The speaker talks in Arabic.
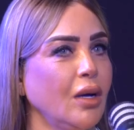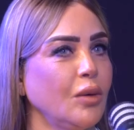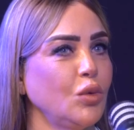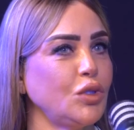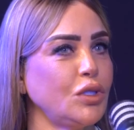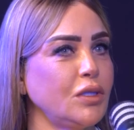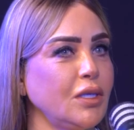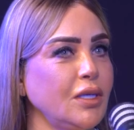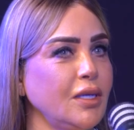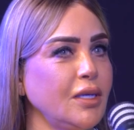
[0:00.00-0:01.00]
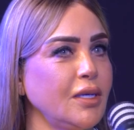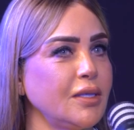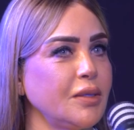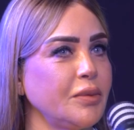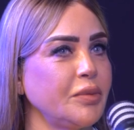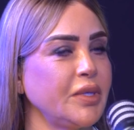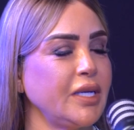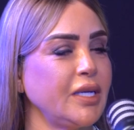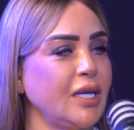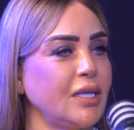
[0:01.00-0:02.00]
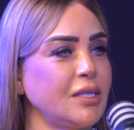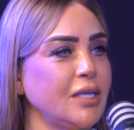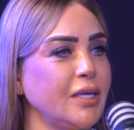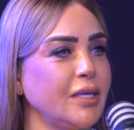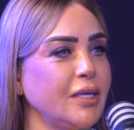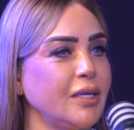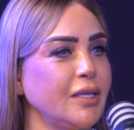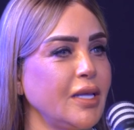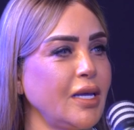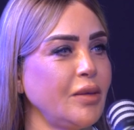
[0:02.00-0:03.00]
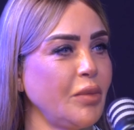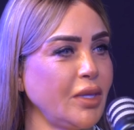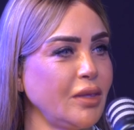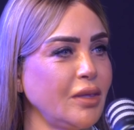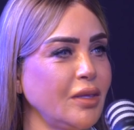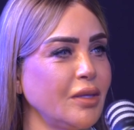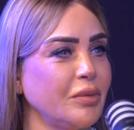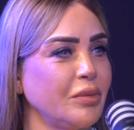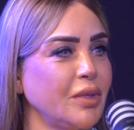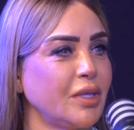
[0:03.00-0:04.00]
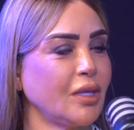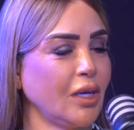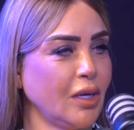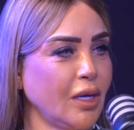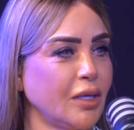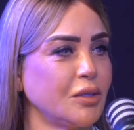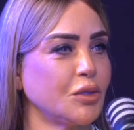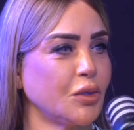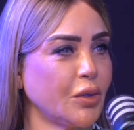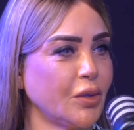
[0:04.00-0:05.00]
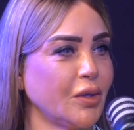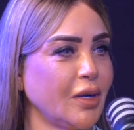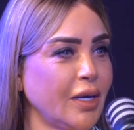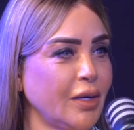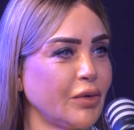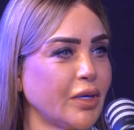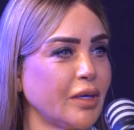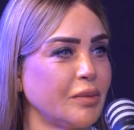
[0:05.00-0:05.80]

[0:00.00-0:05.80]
بص انا من الناس اللي دايما بتطلع انذار على فكره